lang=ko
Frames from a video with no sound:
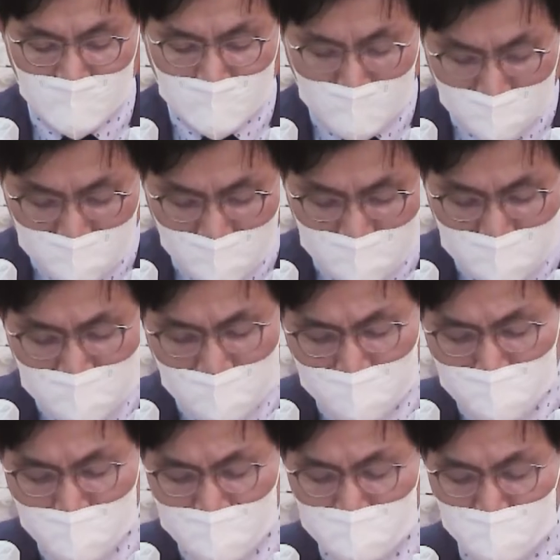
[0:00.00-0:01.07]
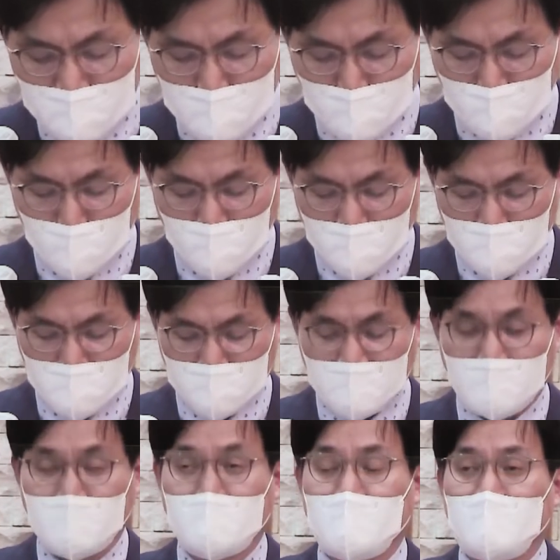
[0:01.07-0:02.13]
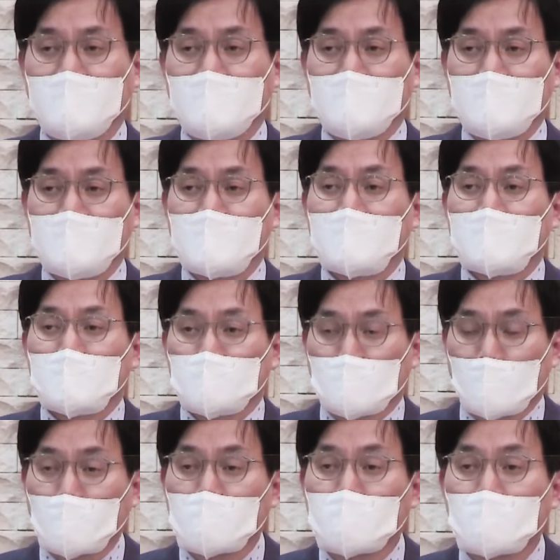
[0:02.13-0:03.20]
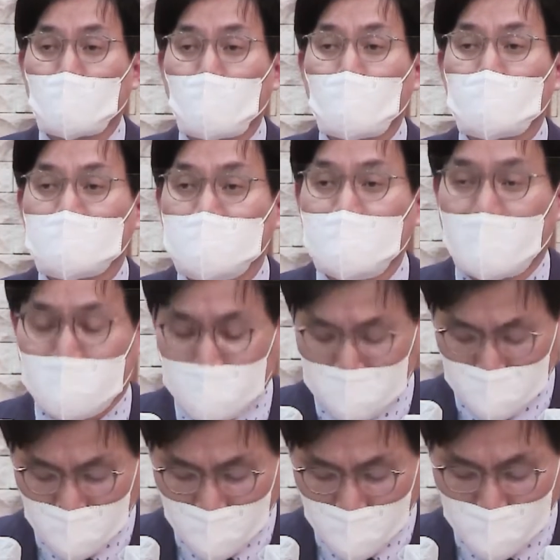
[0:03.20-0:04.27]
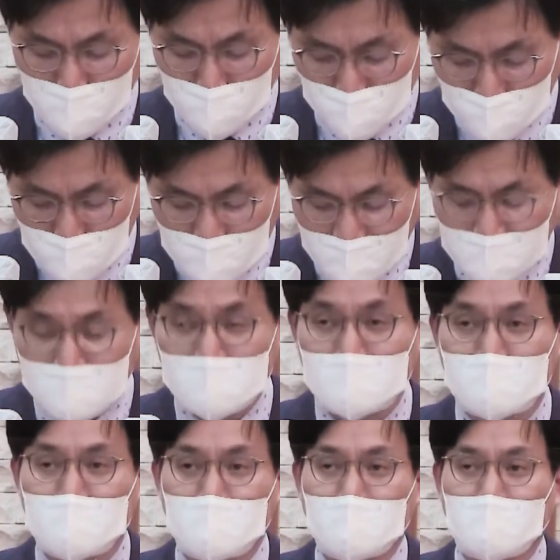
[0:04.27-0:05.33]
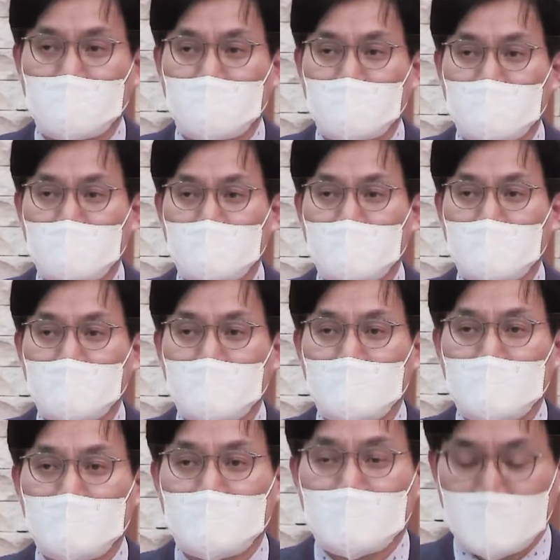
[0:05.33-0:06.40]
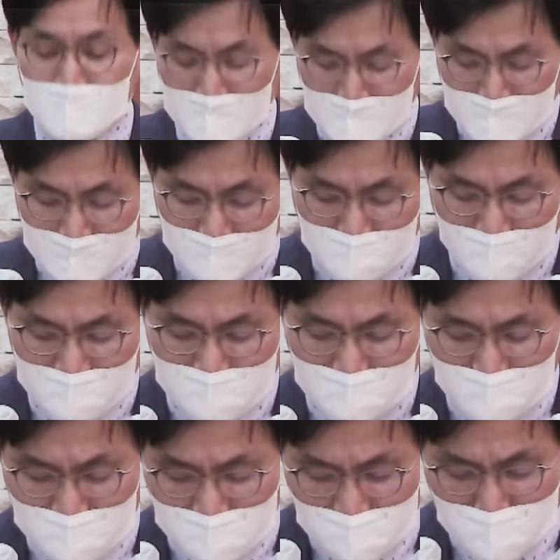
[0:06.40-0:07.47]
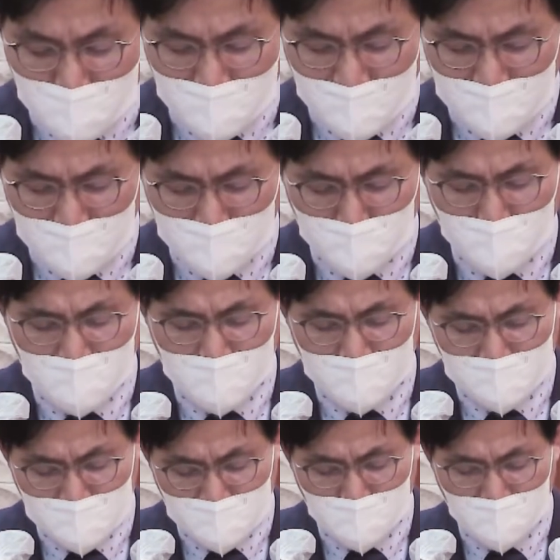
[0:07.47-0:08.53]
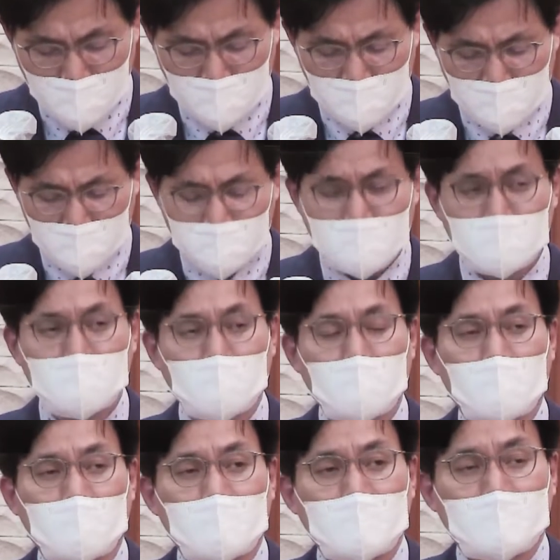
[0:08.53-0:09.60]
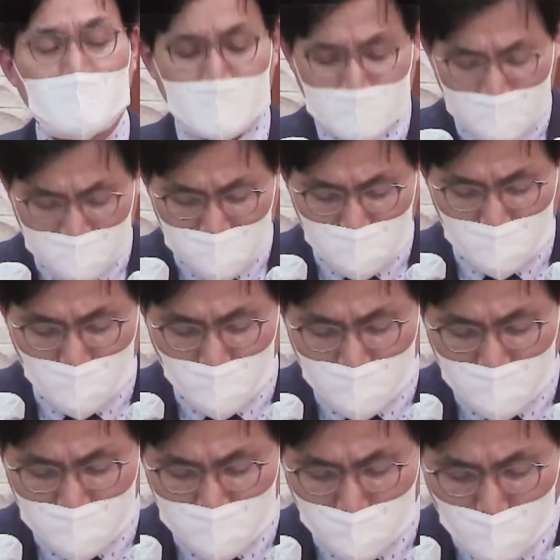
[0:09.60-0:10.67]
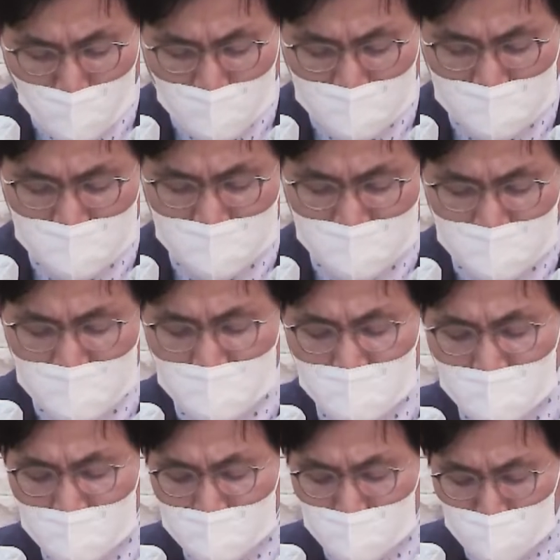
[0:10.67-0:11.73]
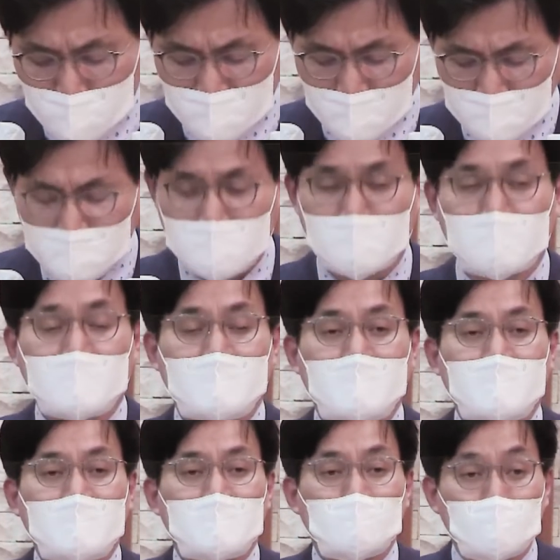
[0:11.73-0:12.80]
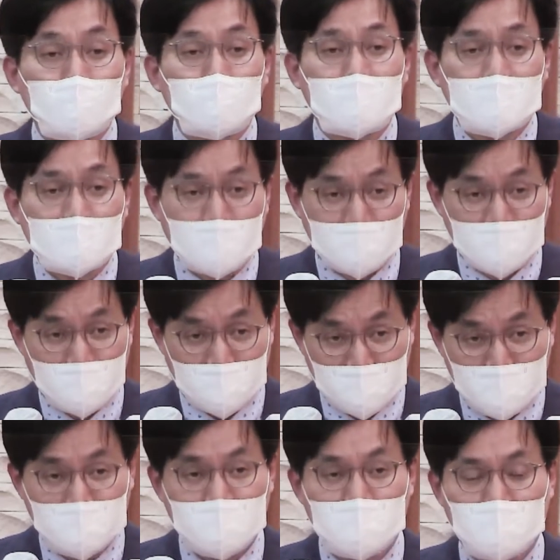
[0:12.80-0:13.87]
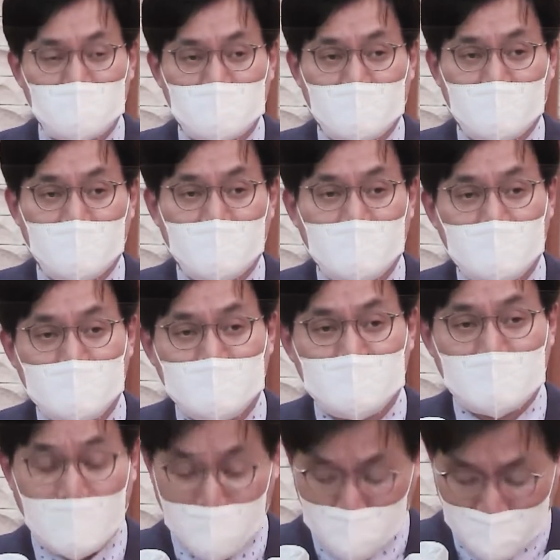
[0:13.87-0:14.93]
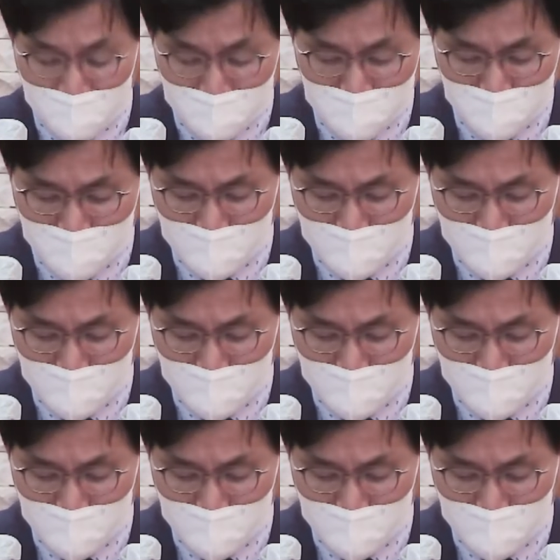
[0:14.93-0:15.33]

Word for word: 그런데 그 다음 말씀이 중요합니다. 너희도 그 안에서 충만했으니 이 말씀은 그분 안에 우리가 있으면 우리도 그리스도의 소유하신 신성의 충만을 누리게 된다는 뜻입니다. 아멘.